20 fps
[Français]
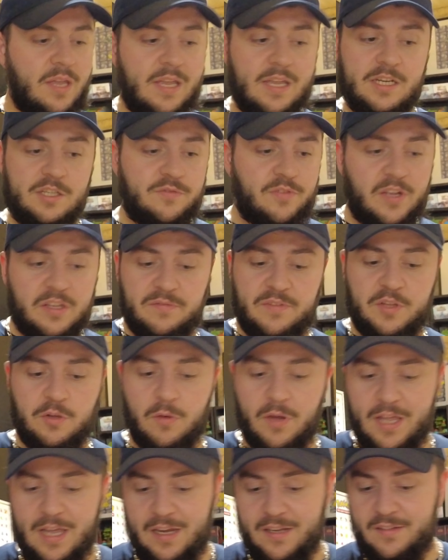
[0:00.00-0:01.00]
et je ferai une vidéo
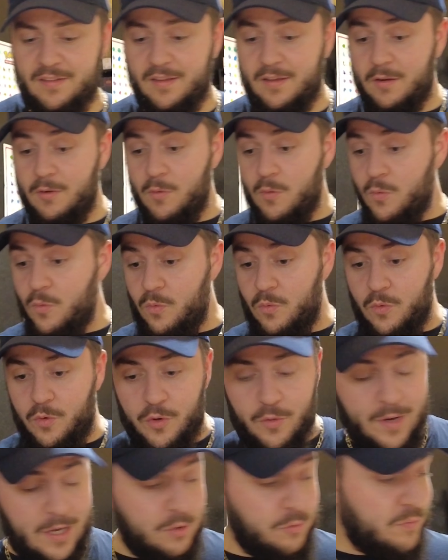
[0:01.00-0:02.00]
react où il
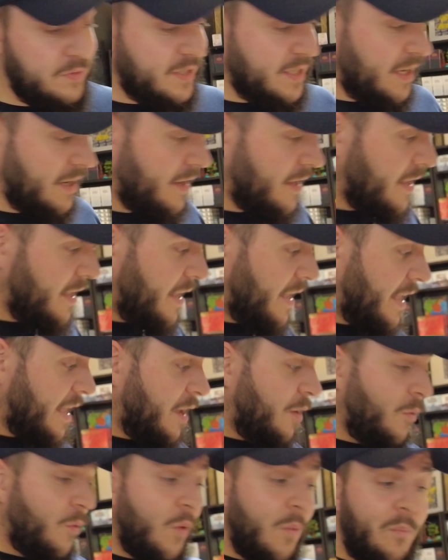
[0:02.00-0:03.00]
y aura tout ça.
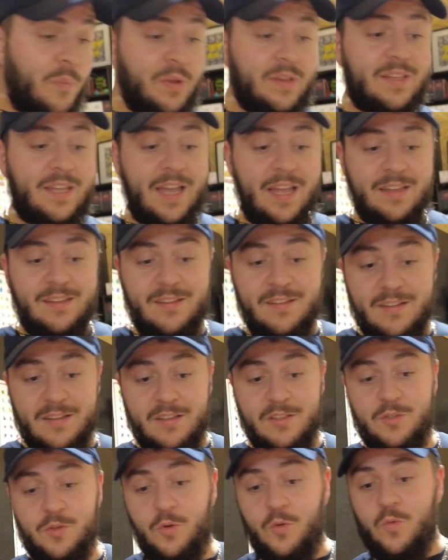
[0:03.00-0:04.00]
Et où peut-être,
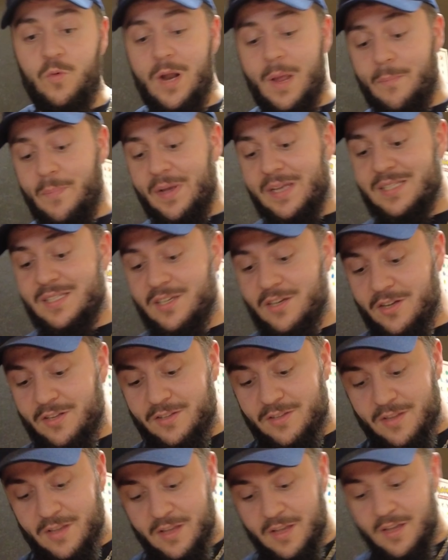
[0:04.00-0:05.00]
du coup, la
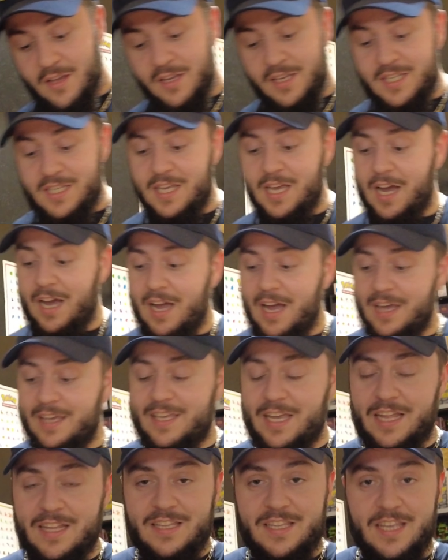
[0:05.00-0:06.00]
personne qui a
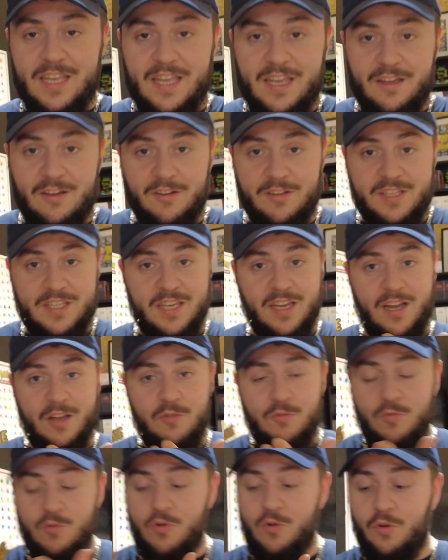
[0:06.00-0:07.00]
gagné, euh, qui a
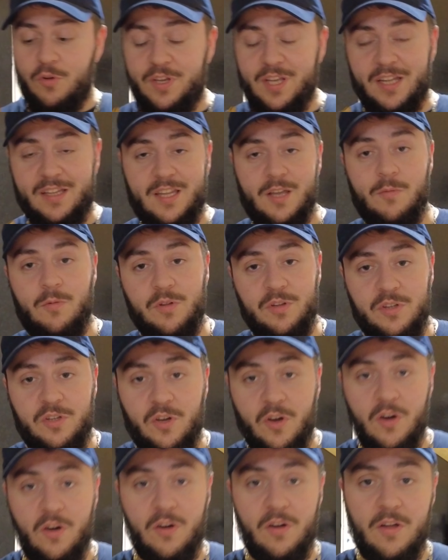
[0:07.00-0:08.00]
eu le KT
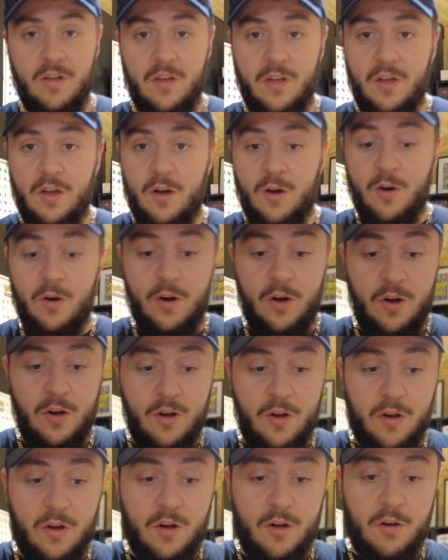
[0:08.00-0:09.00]
Wonder
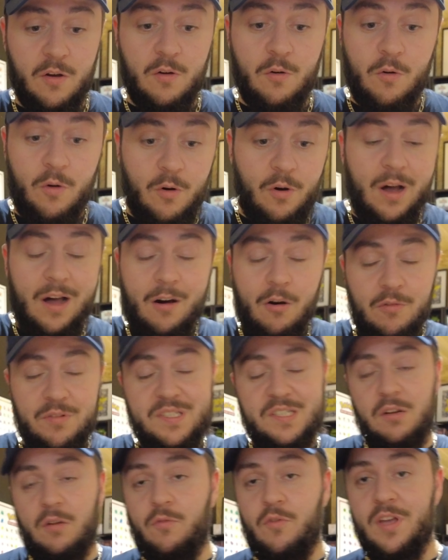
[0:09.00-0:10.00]
euh, aura
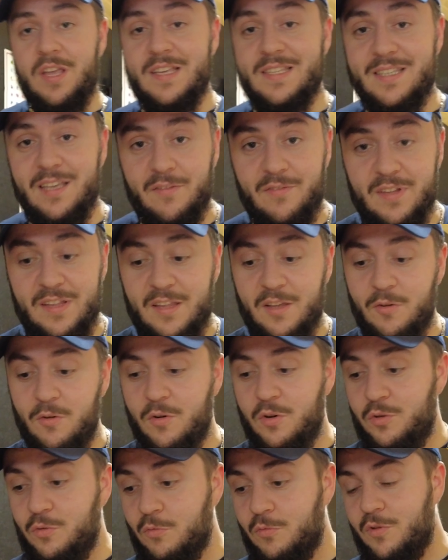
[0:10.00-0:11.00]
aussi envoyé sa
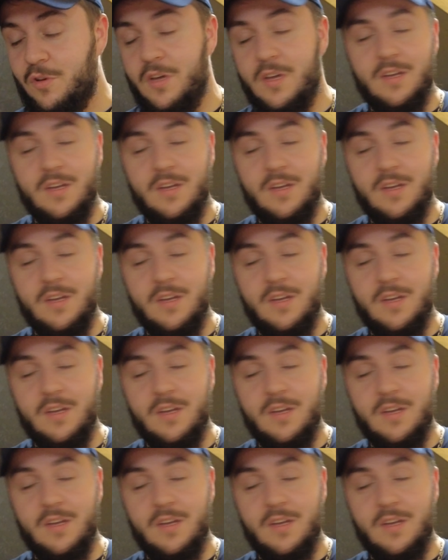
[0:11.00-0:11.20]
vidéo. Donc